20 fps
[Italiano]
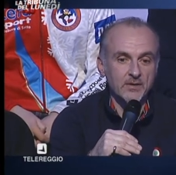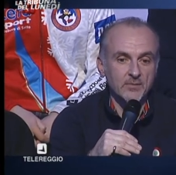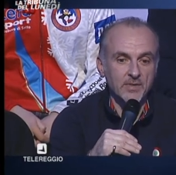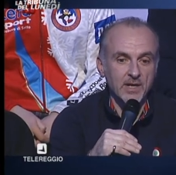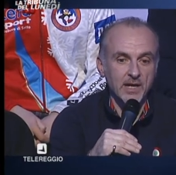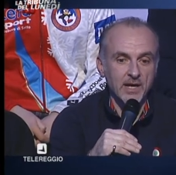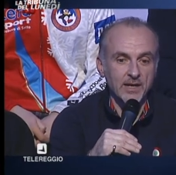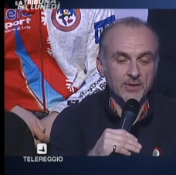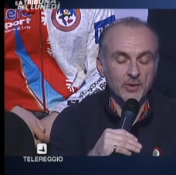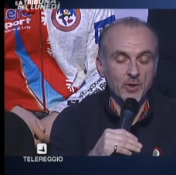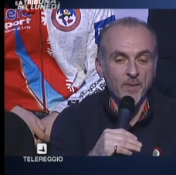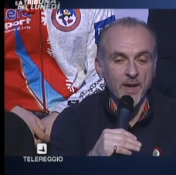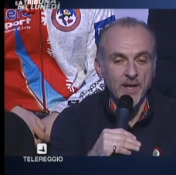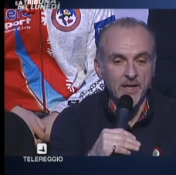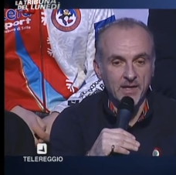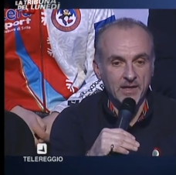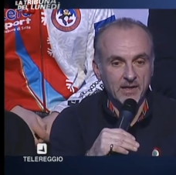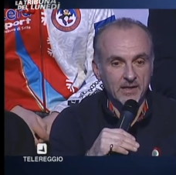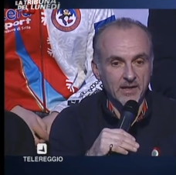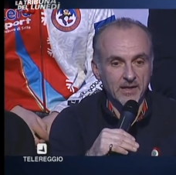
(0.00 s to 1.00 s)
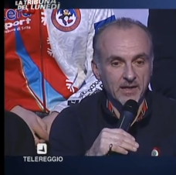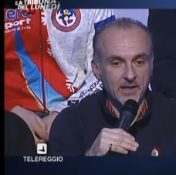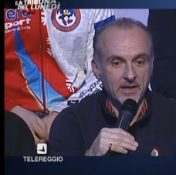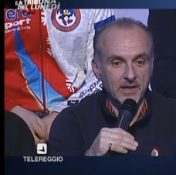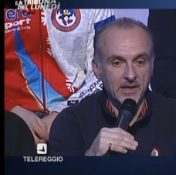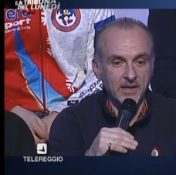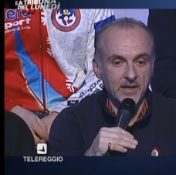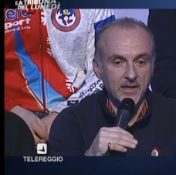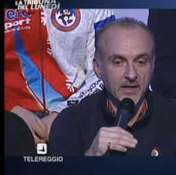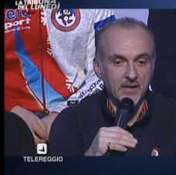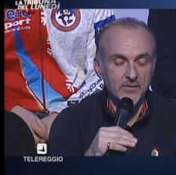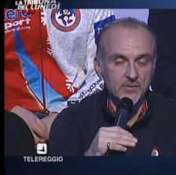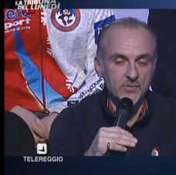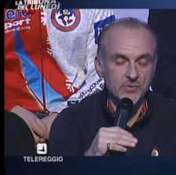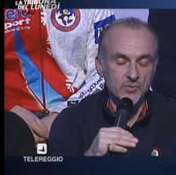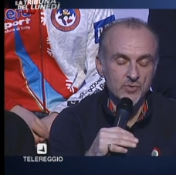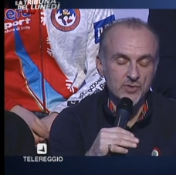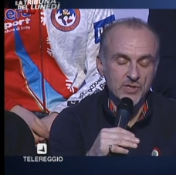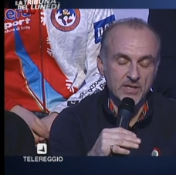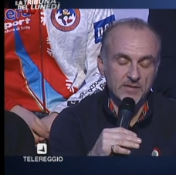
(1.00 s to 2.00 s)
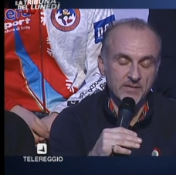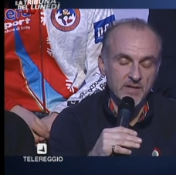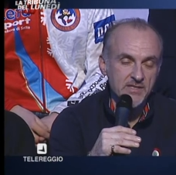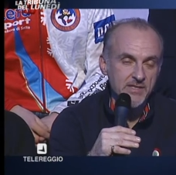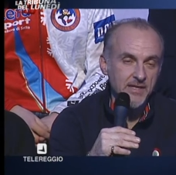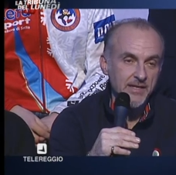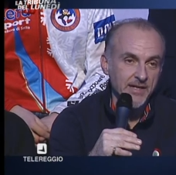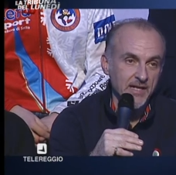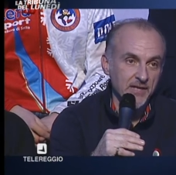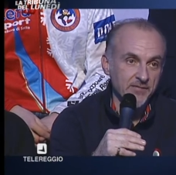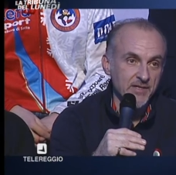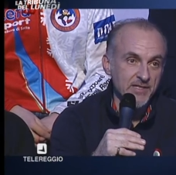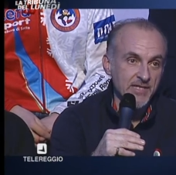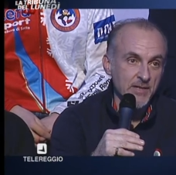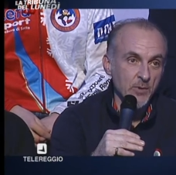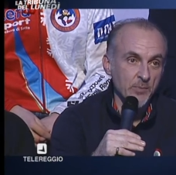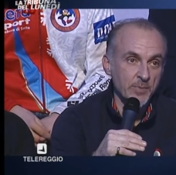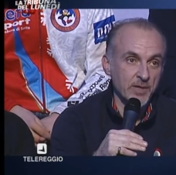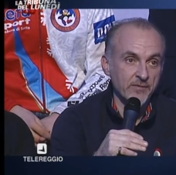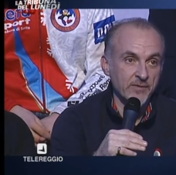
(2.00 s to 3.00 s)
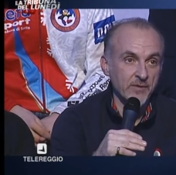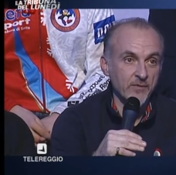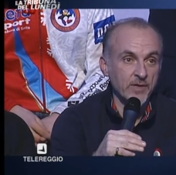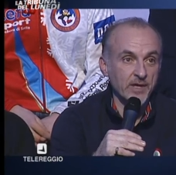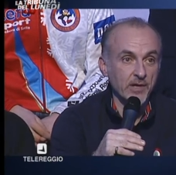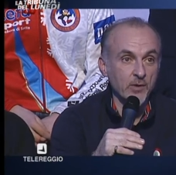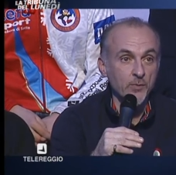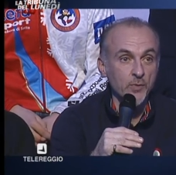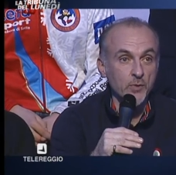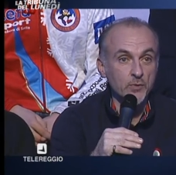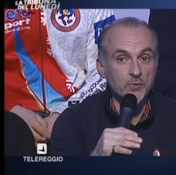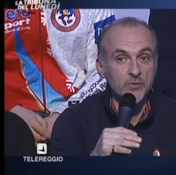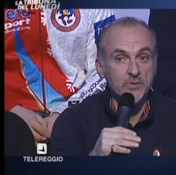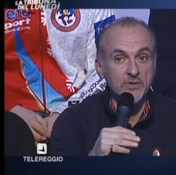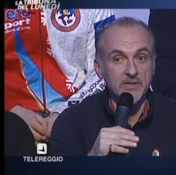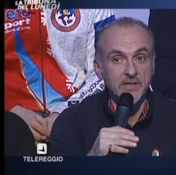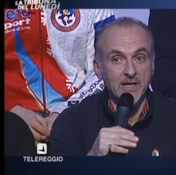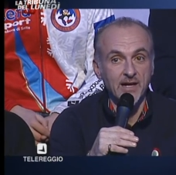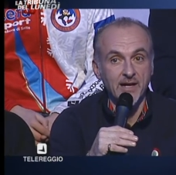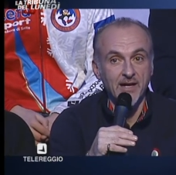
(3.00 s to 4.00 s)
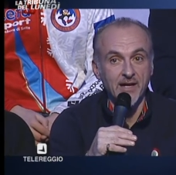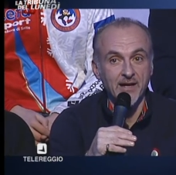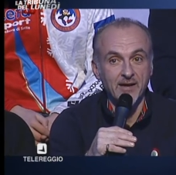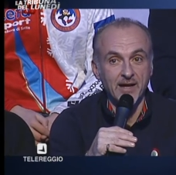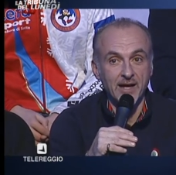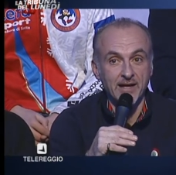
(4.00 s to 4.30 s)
una domenica che sono già diversi anni che la facciamo per favorire un po' tutti a,